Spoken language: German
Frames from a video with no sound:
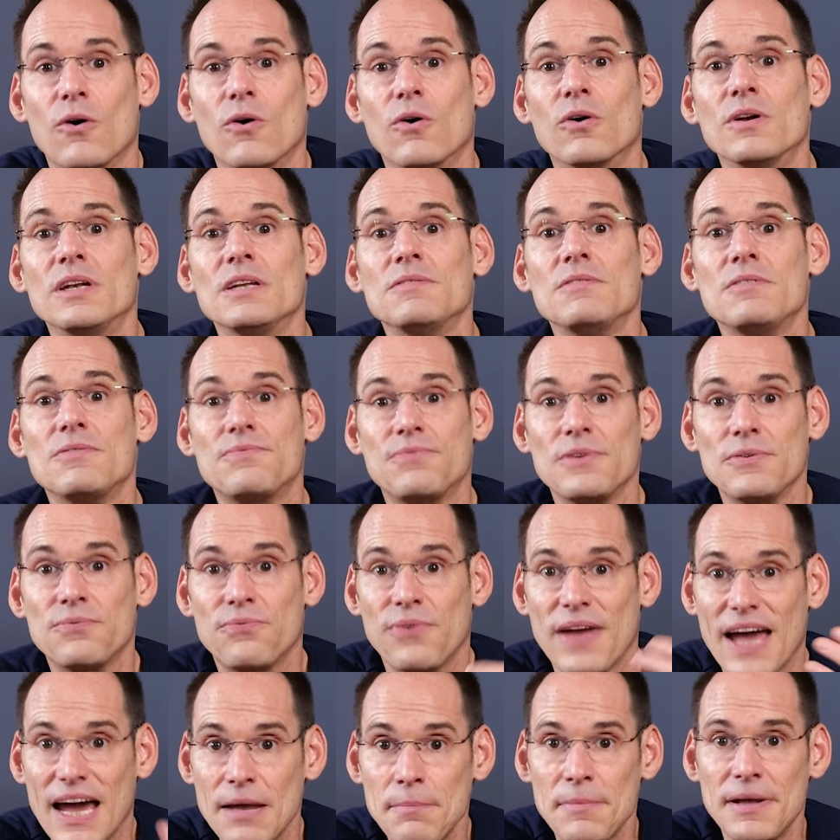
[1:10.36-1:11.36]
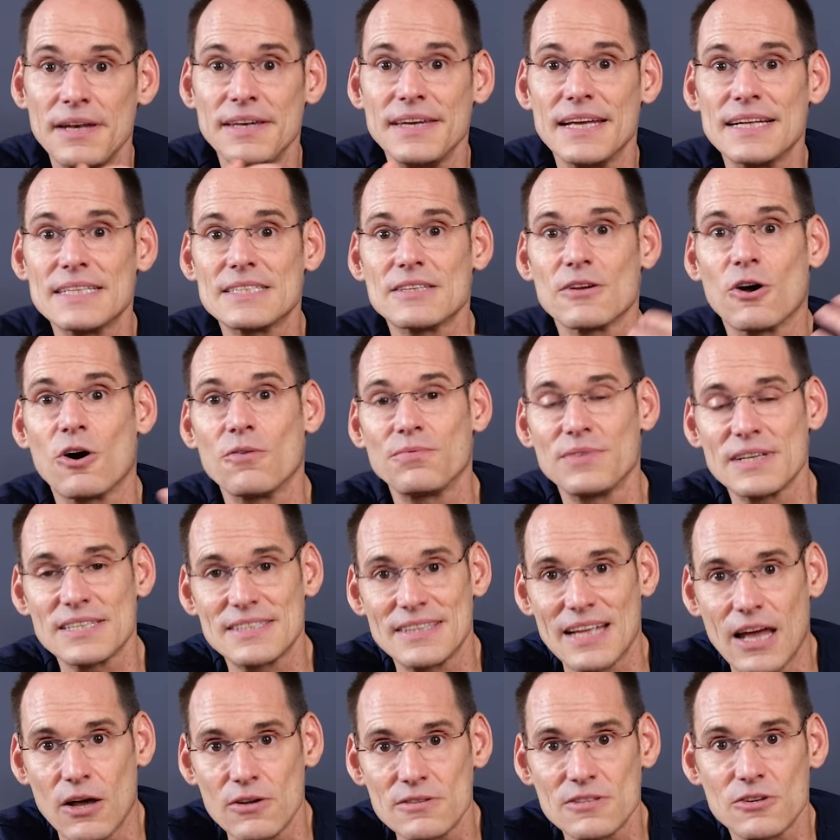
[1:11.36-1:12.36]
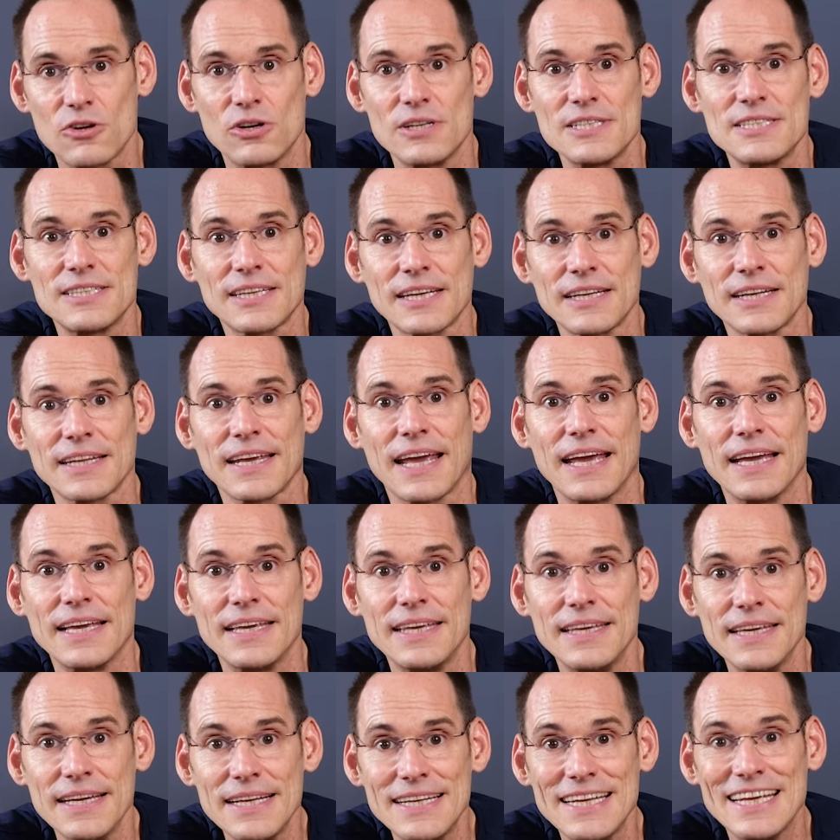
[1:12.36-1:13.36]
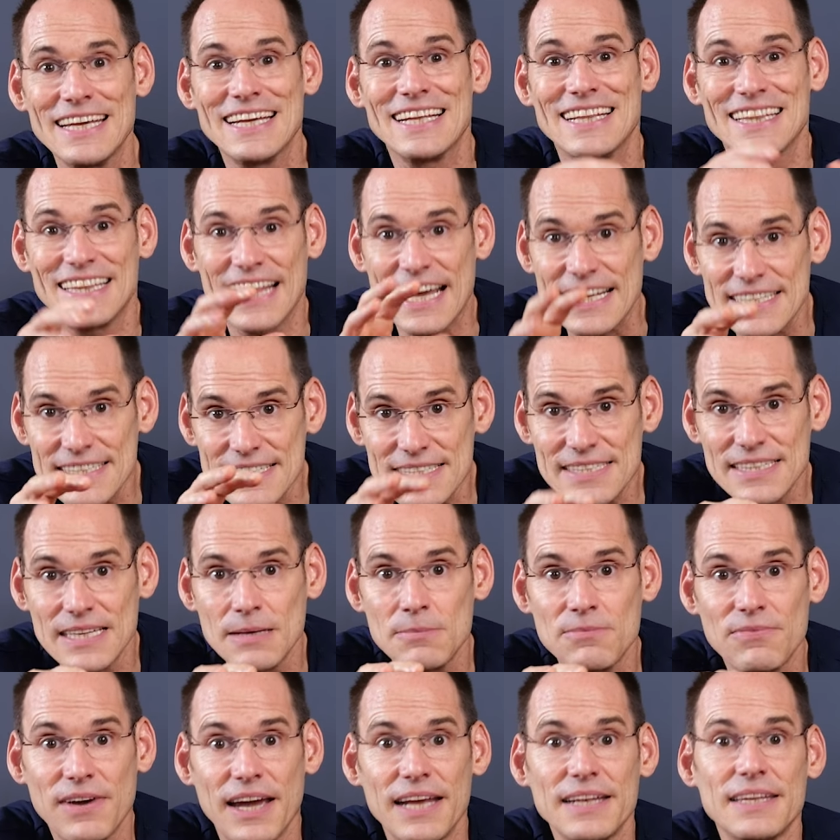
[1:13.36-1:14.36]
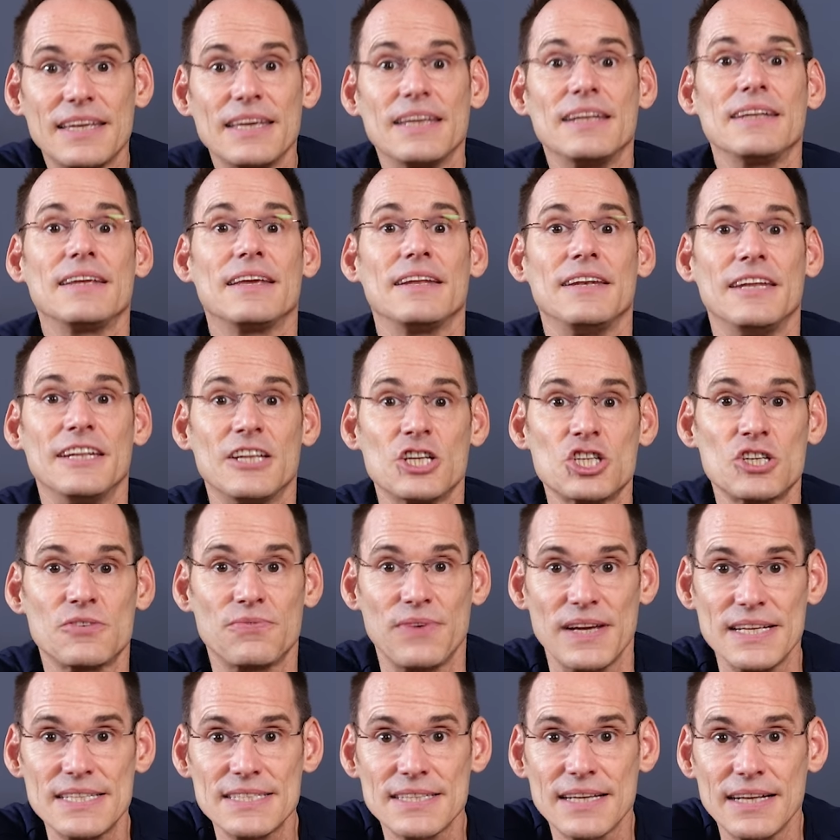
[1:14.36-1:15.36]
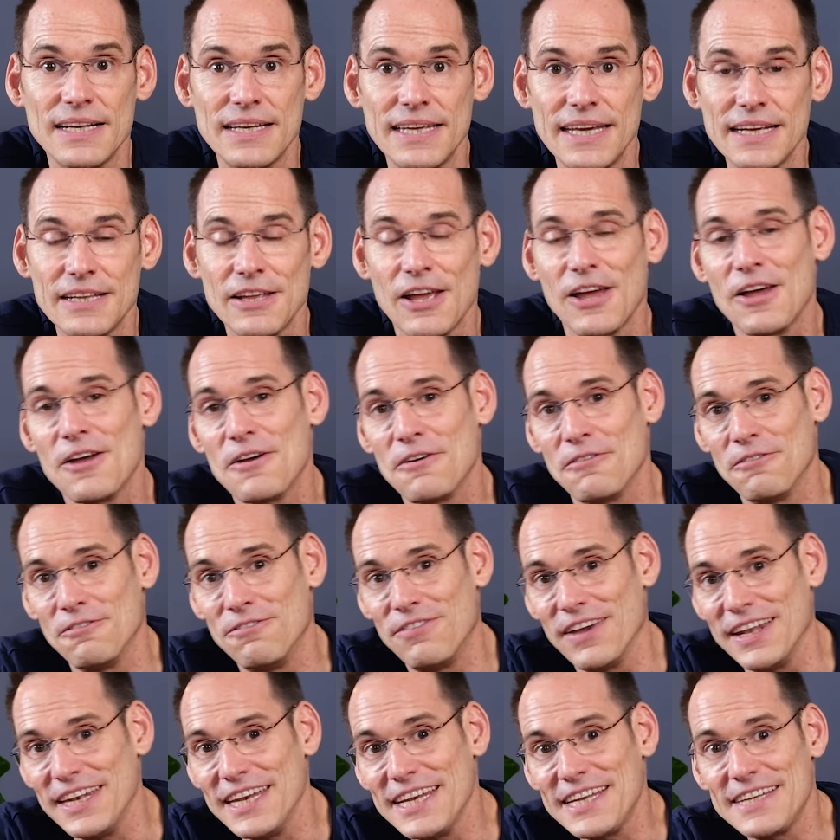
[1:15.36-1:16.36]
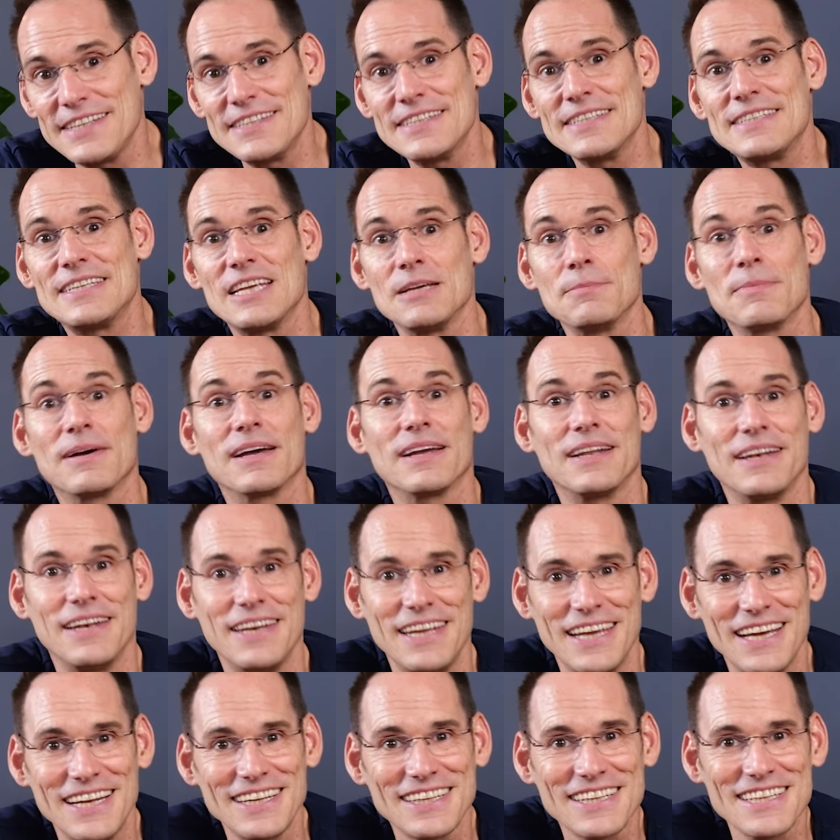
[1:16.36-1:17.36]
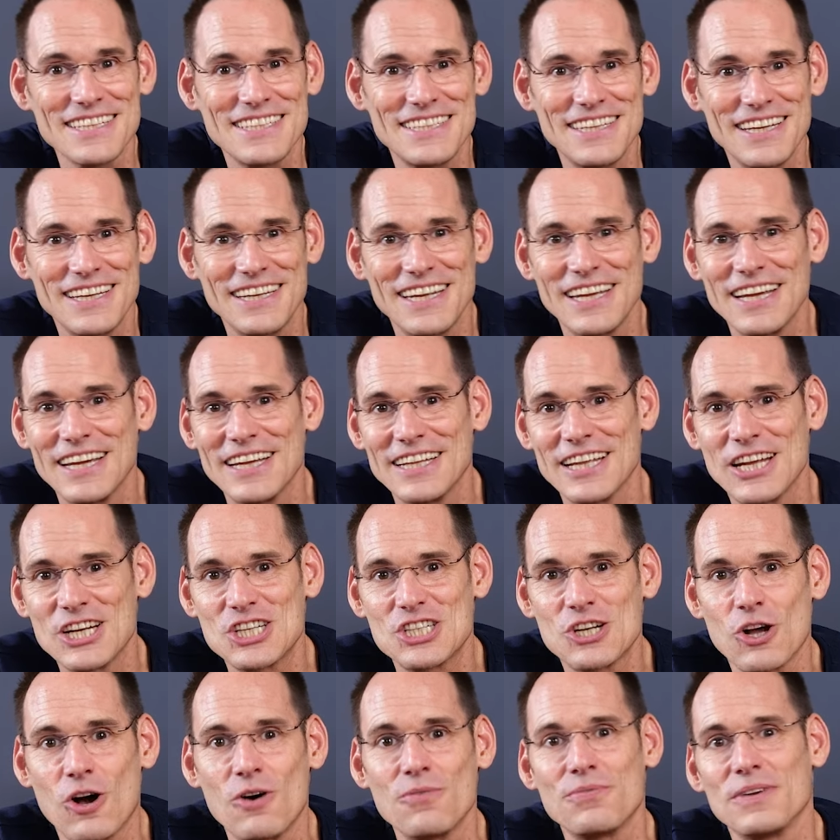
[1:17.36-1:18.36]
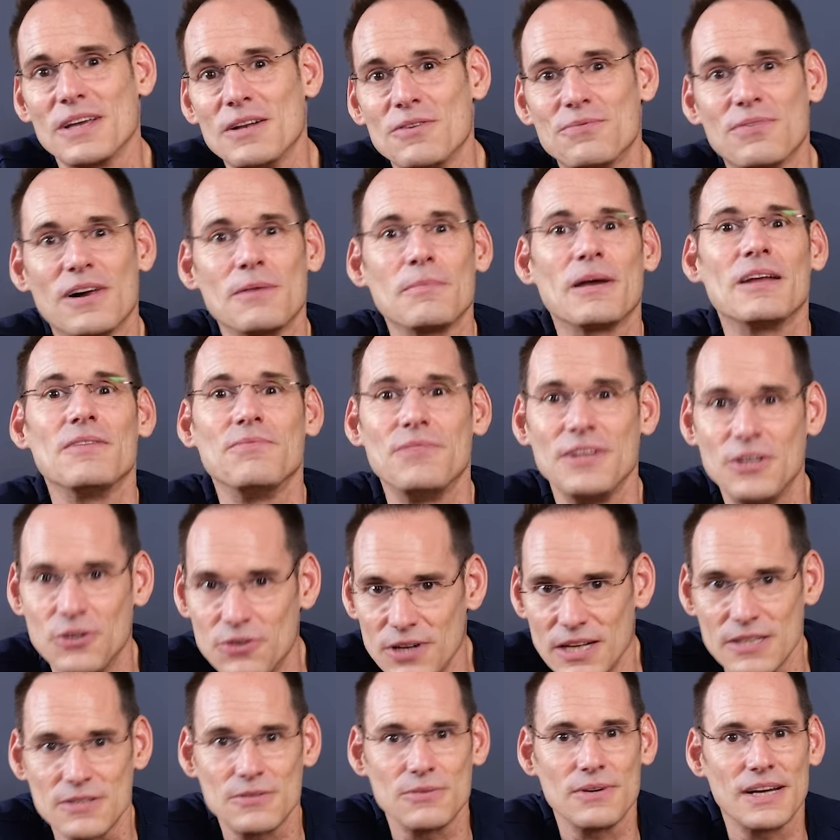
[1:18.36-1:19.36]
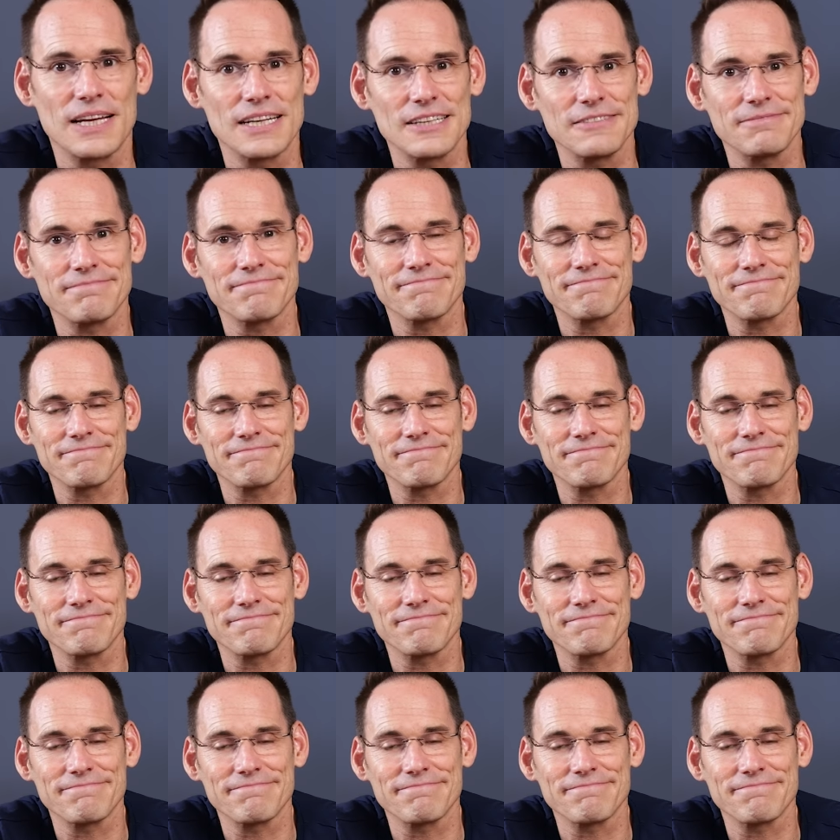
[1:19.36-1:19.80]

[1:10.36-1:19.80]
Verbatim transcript: Und inwiefern man jetzt auf das Nahrungskolesterin reagiert, das ist eben weitgehend genetisch festgelegt. Wenn dich dieses Thema näher interessiert, dann schau auf jeden Fall mein Video dazu an.